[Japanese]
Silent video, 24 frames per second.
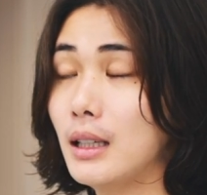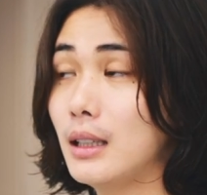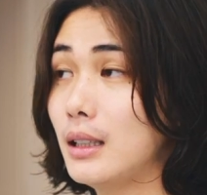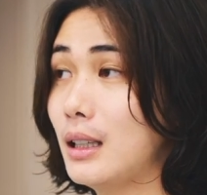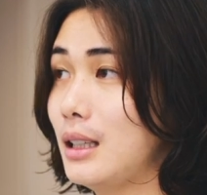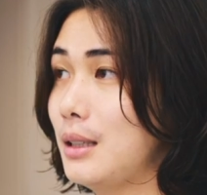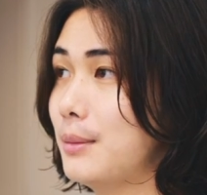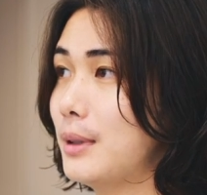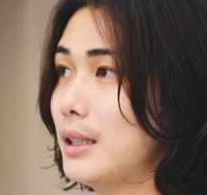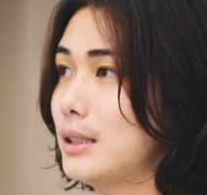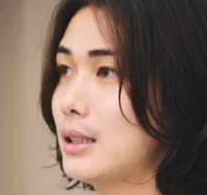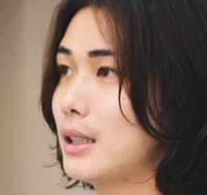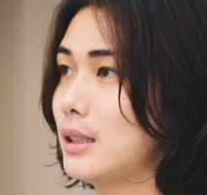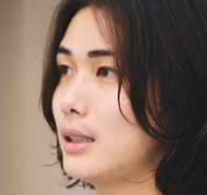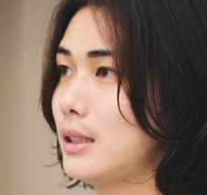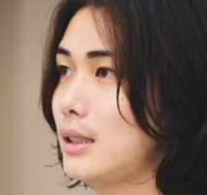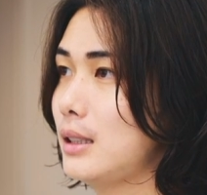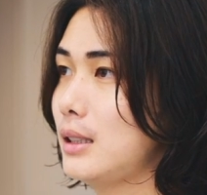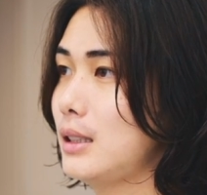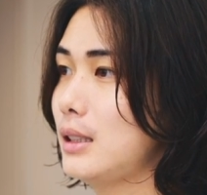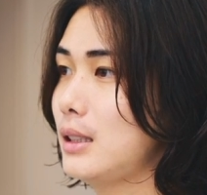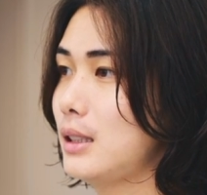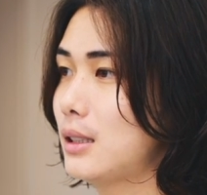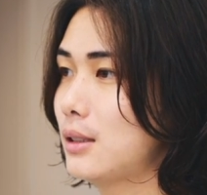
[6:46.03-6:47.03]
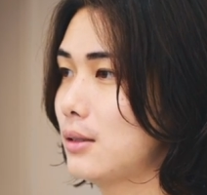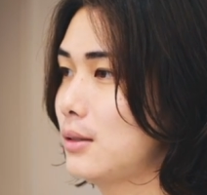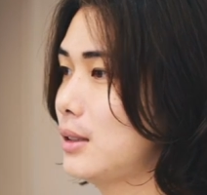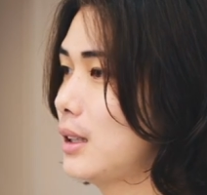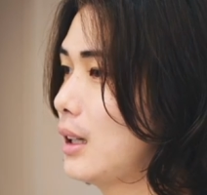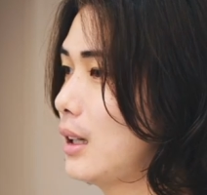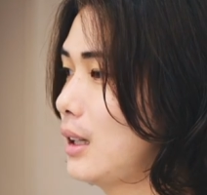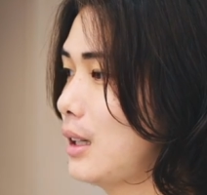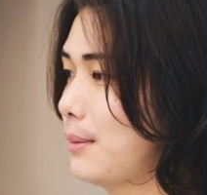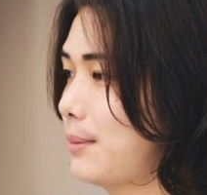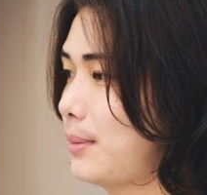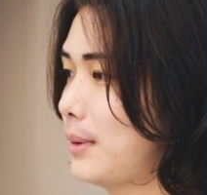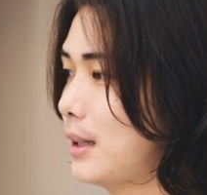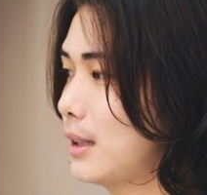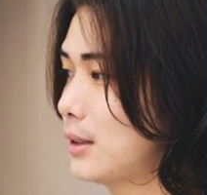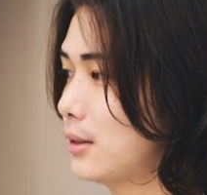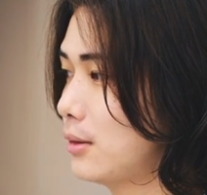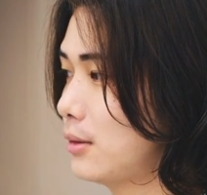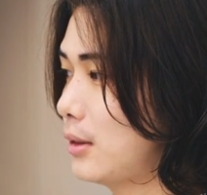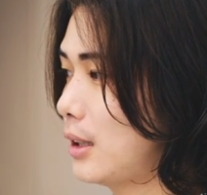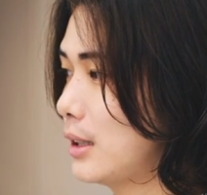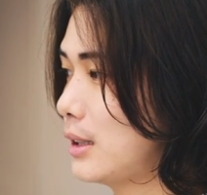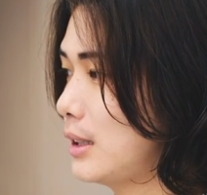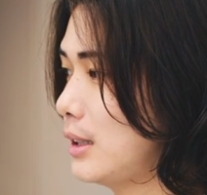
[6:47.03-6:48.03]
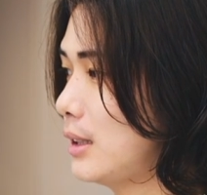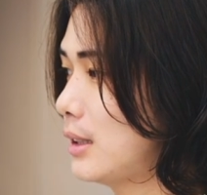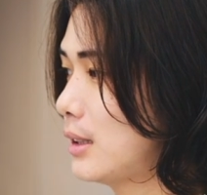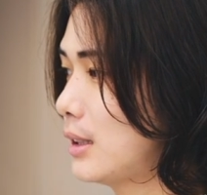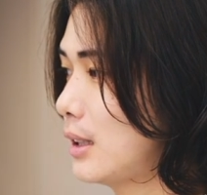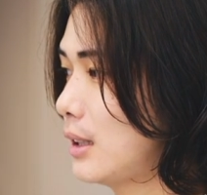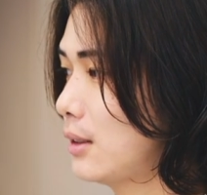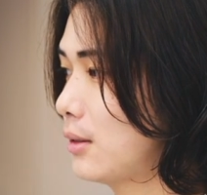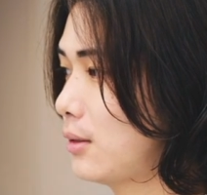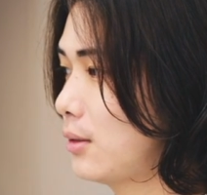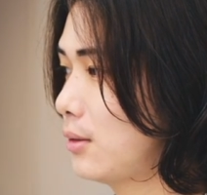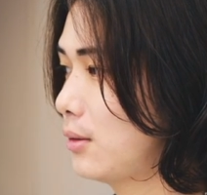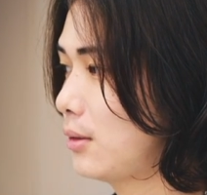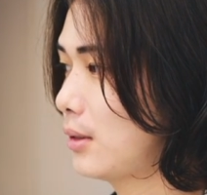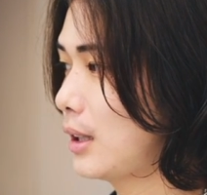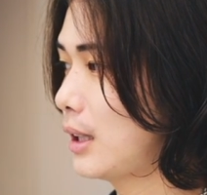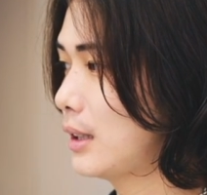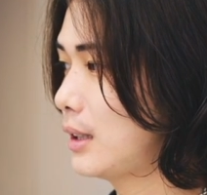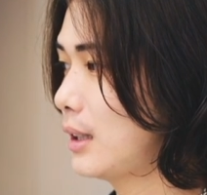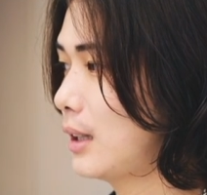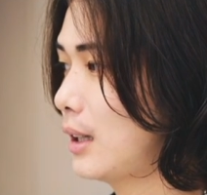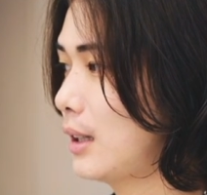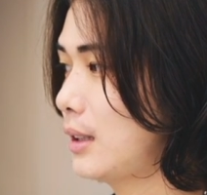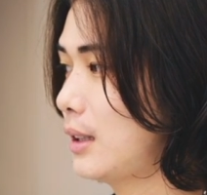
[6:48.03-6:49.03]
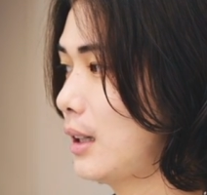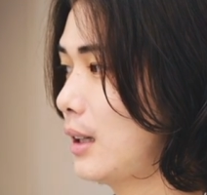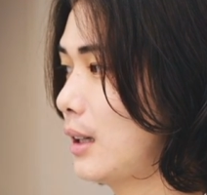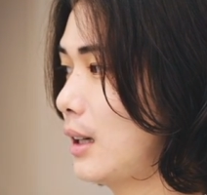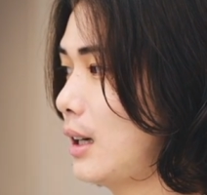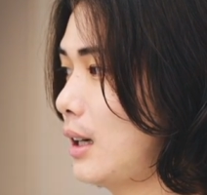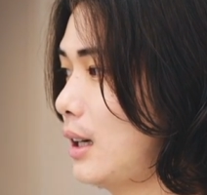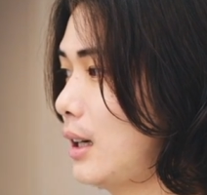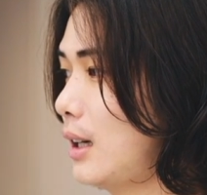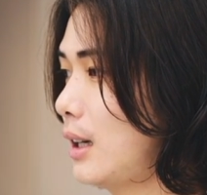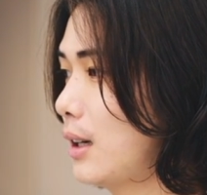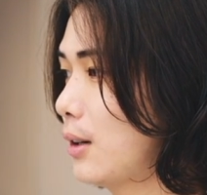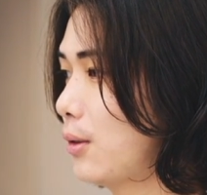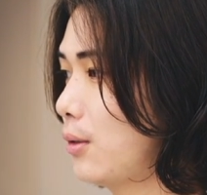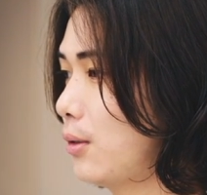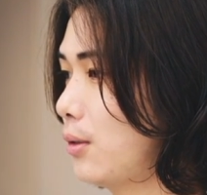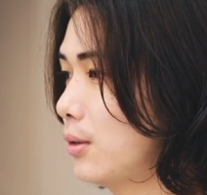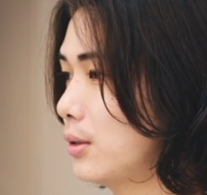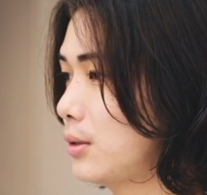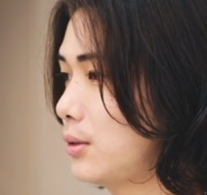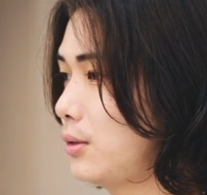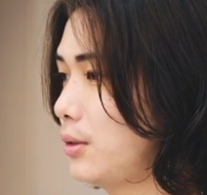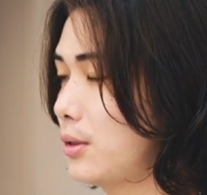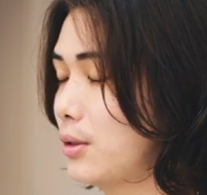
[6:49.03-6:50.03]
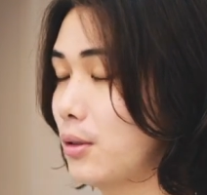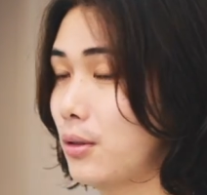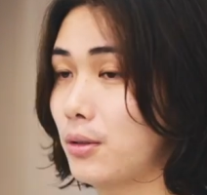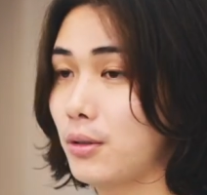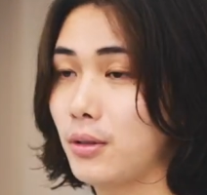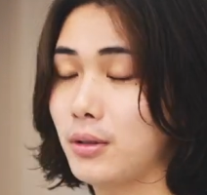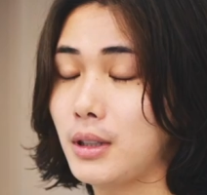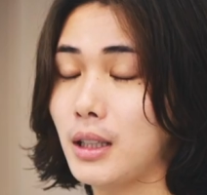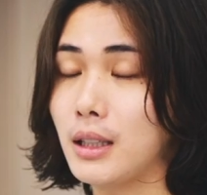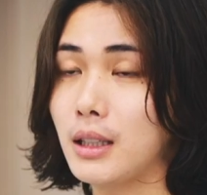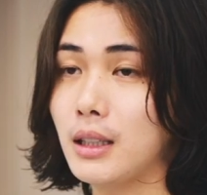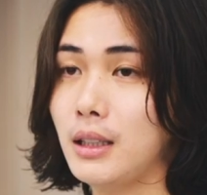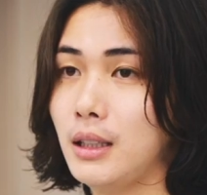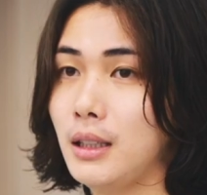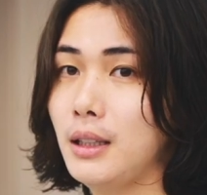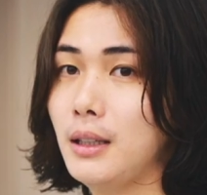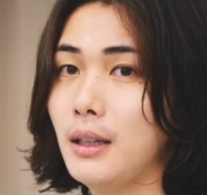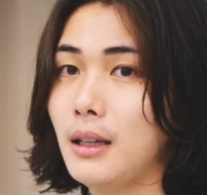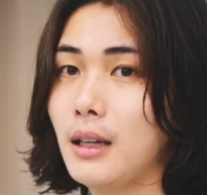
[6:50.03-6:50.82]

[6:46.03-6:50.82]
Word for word: やりましたしその中でやっぱそのアシスタントの方々がこうすごい協力的に